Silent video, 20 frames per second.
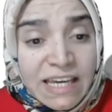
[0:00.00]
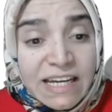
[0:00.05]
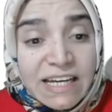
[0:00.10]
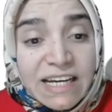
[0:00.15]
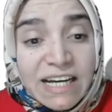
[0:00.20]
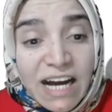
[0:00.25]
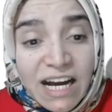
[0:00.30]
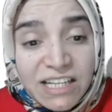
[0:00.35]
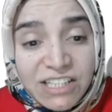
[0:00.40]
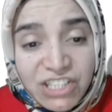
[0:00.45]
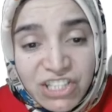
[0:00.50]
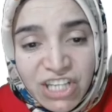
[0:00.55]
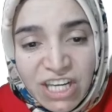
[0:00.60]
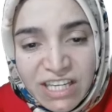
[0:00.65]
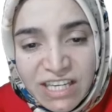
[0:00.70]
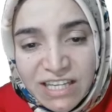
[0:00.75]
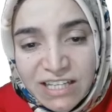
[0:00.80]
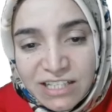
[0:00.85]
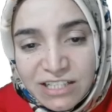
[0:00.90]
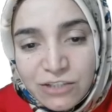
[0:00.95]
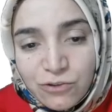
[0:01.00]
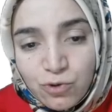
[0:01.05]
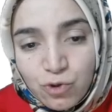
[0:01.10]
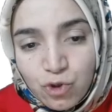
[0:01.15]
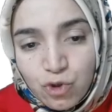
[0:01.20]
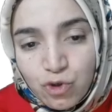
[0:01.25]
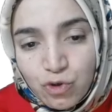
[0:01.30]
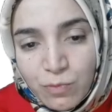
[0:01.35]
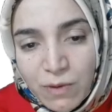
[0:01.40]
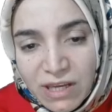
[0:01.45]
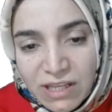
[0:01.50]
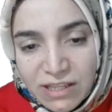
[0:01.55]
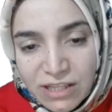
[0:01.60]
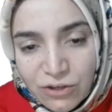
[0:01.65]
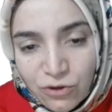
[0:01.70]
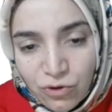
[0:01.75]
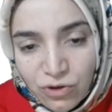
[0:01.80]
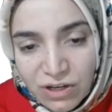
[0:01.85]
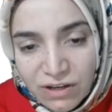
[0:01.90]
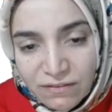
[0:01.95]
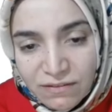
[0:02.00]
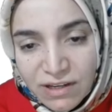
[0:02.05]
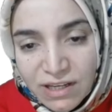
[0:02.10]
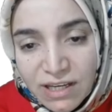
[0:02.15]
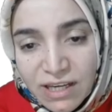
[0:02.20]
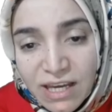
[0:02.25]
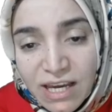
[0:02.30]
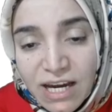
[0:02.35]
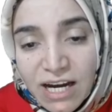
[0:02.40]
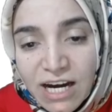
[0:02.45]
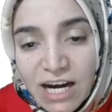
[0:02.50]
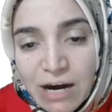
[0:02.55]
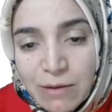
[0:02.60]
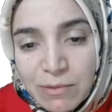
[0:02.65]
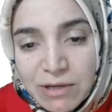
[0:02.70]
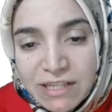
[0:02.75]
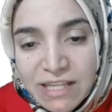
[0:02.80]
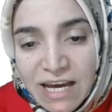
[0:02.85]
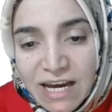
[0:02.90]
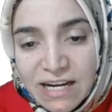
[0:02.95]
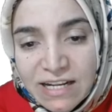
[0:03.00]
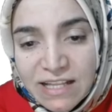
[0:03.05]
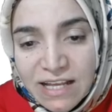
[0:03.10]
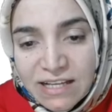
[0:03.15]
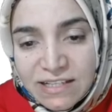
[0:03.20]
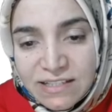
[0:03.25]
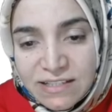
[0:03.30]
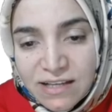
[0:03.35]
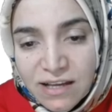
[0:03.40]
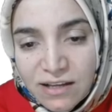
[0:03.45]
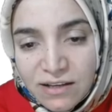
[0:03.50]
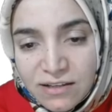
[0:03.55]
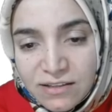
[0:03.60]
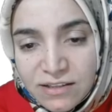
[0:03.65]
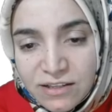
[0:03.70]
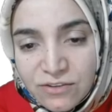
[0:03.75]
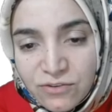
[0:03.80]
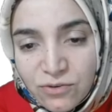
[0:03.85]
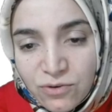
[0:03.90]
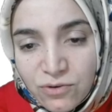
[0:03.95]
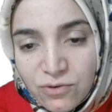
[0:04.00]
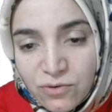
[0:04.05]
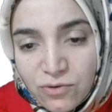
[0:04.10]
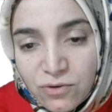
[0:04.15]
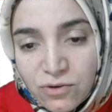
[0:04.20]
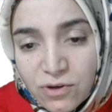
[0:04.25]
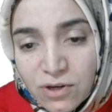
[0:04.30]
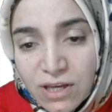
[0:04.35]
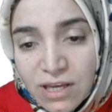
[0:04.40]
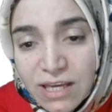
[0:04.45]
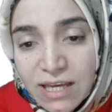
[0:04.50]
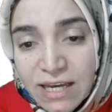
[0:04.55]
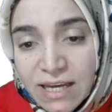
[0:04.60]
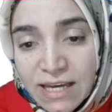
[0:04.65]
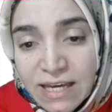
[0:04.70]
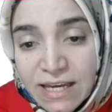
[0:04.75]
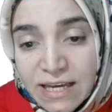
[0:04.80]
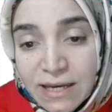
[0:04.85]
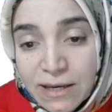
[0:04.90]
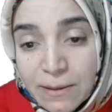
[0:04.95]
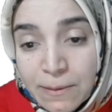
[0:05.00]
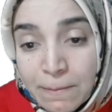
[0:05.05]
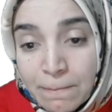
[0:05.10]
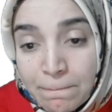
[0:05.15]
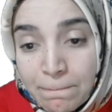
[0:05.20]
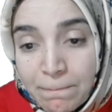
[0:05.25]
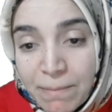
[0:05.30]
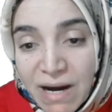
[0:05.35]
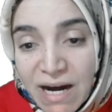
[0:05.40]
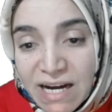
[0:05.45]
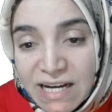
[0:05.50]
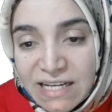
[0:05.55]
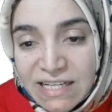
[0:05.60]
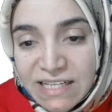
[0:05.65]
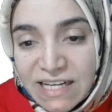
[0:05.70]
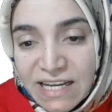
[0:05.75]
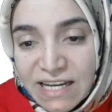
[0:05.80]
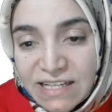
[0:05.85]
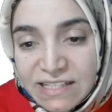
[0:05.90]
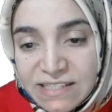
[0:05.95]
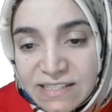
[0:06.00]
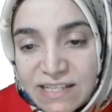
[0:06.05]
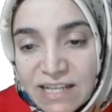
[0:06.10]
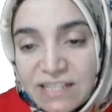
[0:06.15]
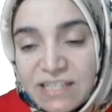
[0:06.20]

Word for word: Kan şekerini düşürmekle görevli. Ama nereden salgılanıyordu? Pankreastan.